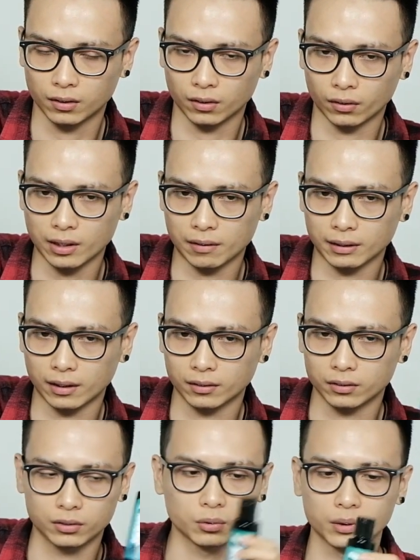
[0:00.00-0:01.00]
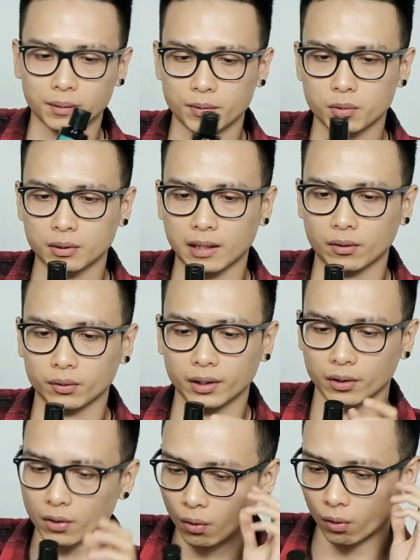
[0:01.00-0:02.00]
nói nào ta dung dịch mà chúng ta có
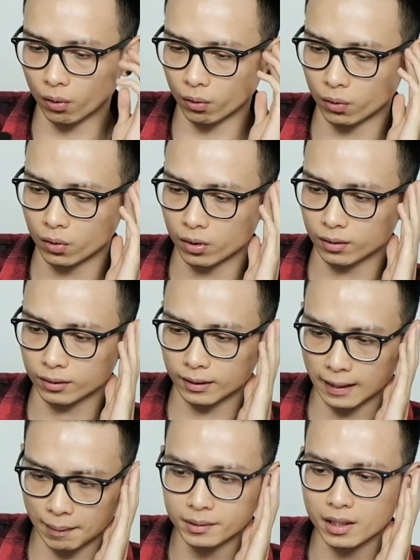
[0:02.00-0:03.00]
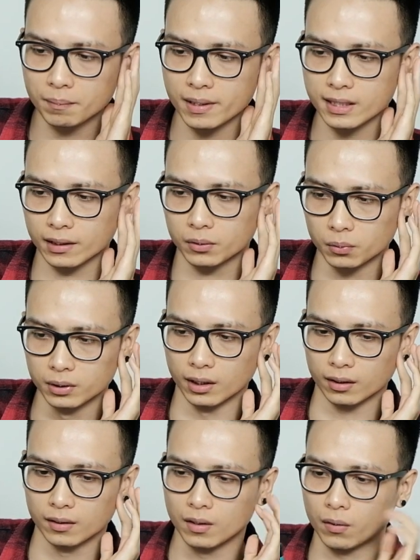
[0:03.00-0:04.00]
thể đổ làm nước máy giặt cũng
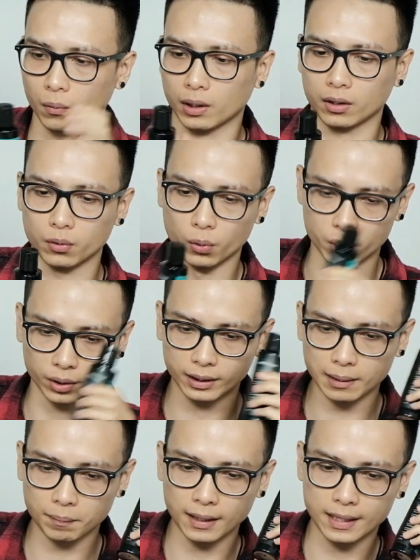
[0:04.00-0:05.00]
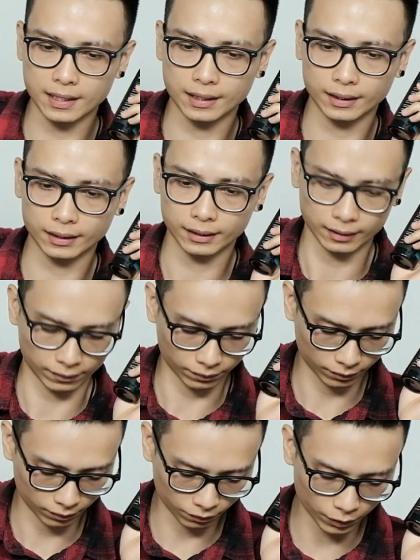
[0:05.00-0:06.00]
được hoặc là đổ trực tiếp lên
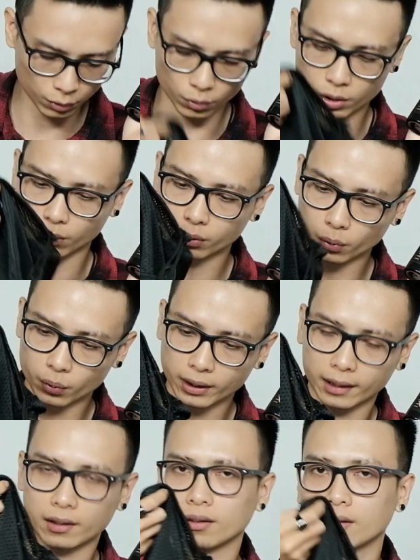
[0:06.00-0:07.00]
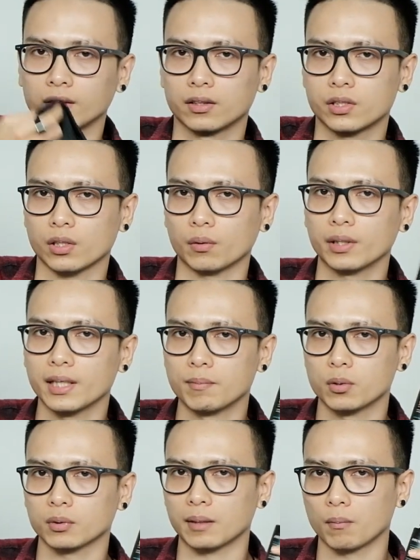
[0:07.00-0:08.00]
ví dụ trong cái túi này trong khi
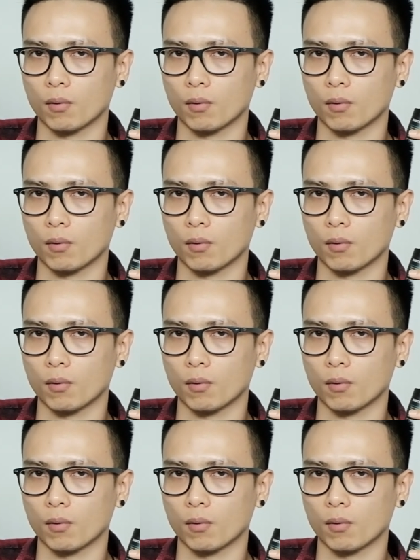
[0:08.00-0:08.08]
mà chúng ta